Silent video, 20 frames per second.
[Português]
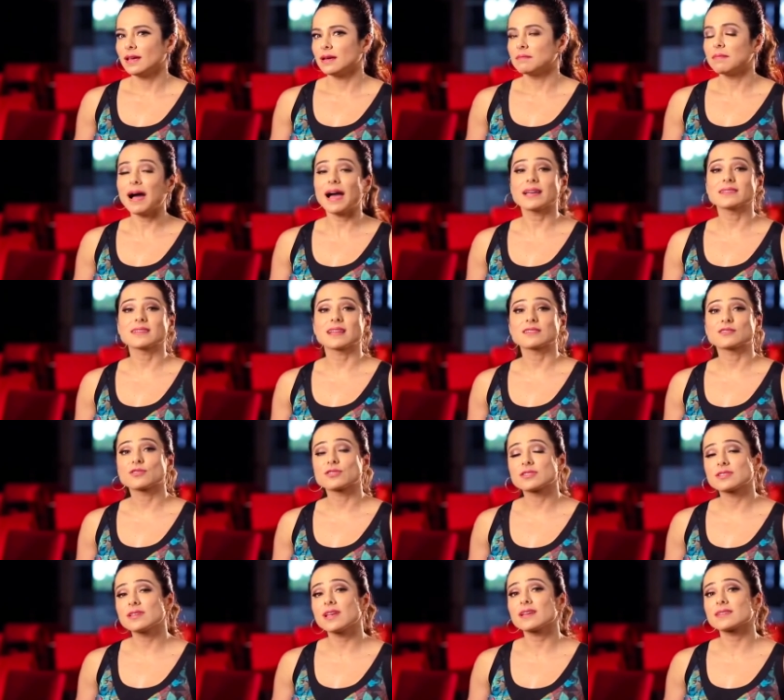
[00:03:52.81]
Mas a
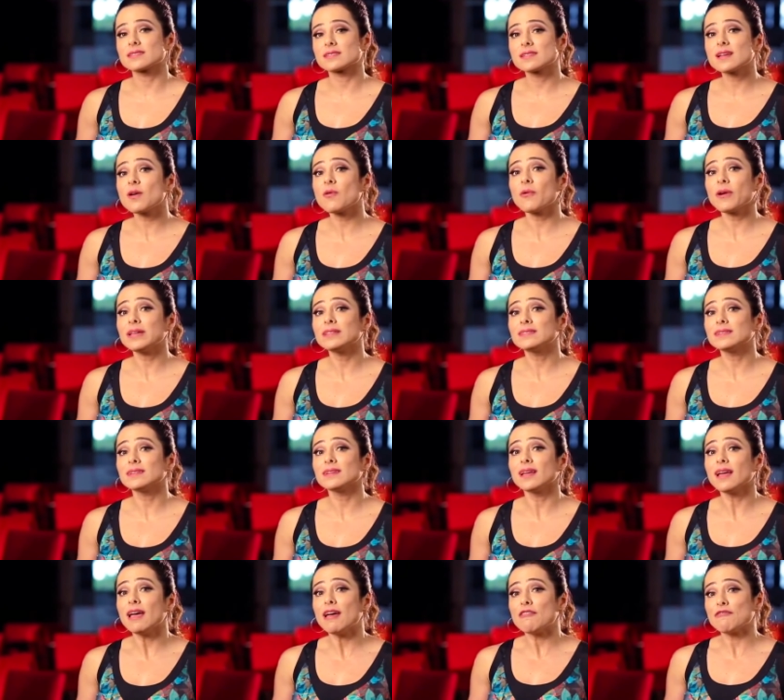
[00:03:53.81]
associação entre